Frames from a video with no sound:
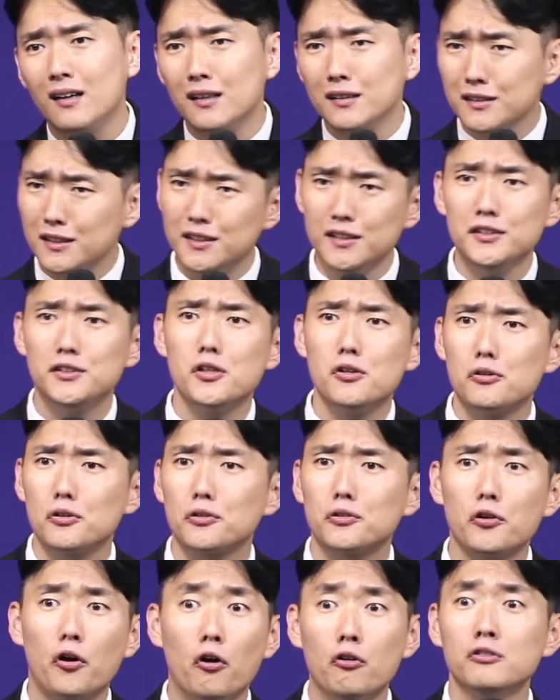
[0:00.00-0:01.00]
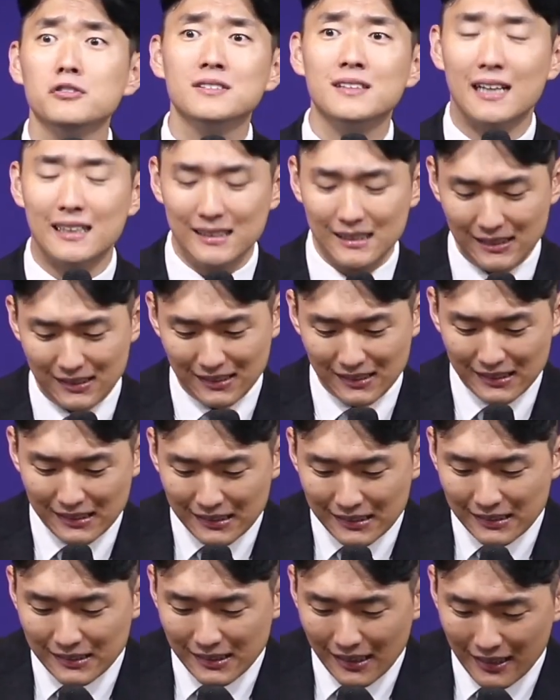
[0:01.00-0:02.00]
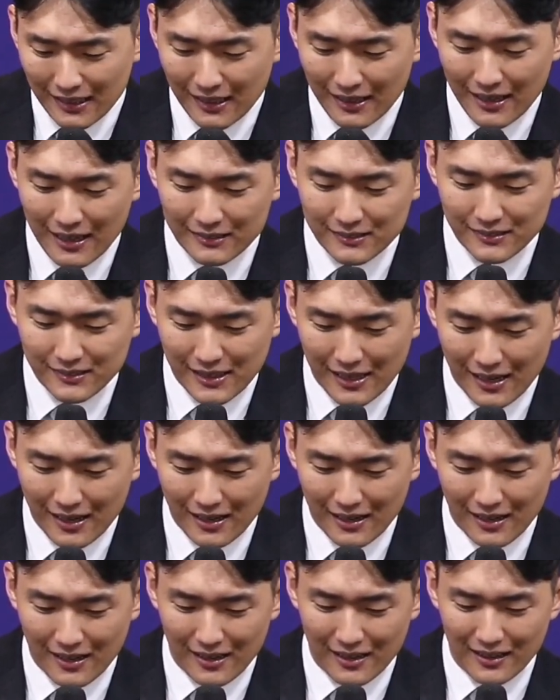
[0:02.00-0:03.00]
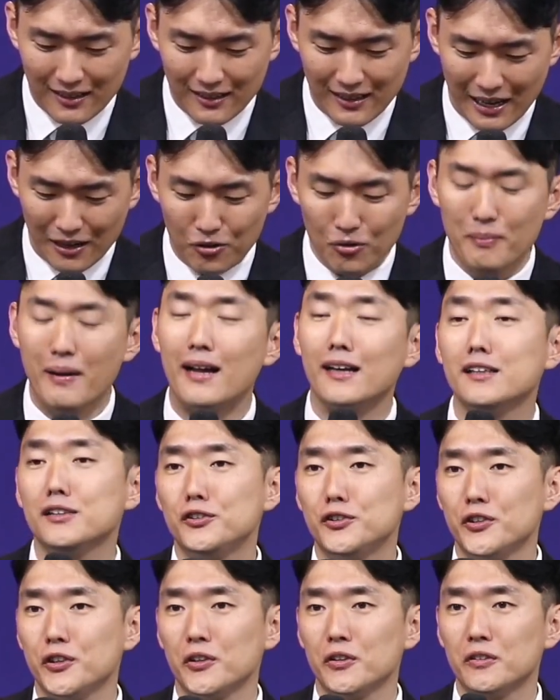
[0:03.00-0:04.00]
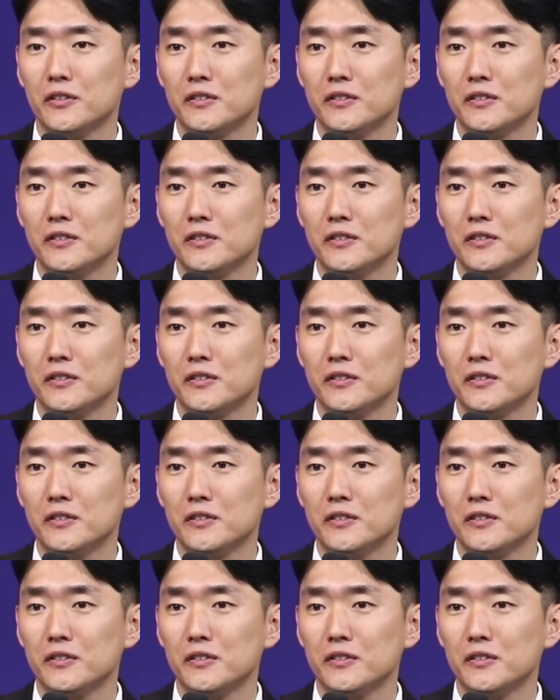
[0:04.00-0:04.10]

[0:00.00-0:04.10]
진정으로 더욱 나를 사랑하느냐라고 말이지요.